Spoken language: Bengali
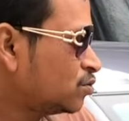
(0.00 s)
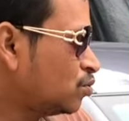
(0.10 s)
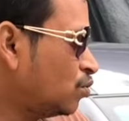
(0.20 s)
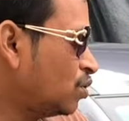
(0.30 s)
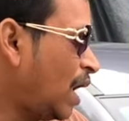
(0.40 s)

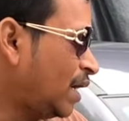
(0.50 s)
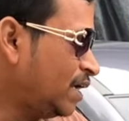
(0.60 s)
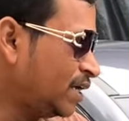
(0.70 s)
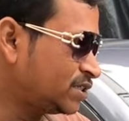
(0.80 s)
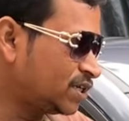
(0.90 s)
তো গাড়ি
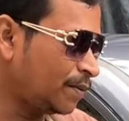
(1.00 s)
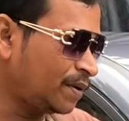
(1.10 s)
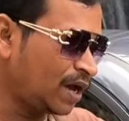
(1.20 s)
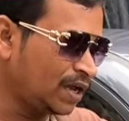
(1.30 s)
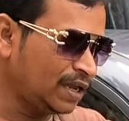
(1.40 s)
আজকে
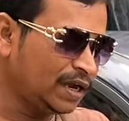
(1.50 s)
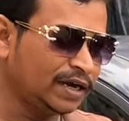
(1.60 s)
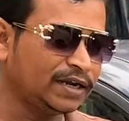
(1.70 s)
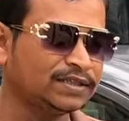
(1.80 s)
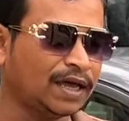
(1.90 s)
আমরা এই
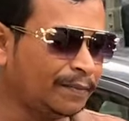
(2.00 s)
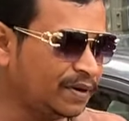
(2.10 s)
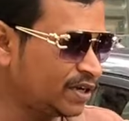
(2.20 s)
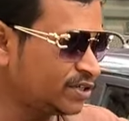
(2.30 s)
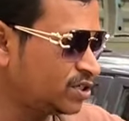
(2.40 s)
গাড়িটার দাম
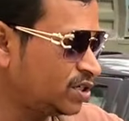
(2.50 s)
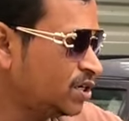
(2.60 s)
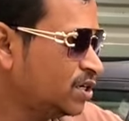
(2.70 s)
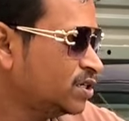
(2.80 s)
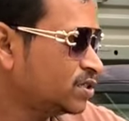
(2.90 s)
রেখেছি
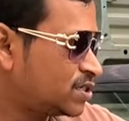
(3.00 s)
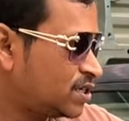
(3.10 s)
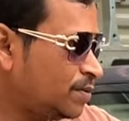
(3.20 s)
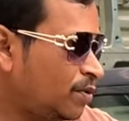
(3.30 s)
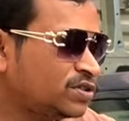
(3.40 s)

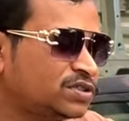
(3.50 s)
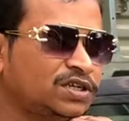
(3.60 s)
শ্রী বা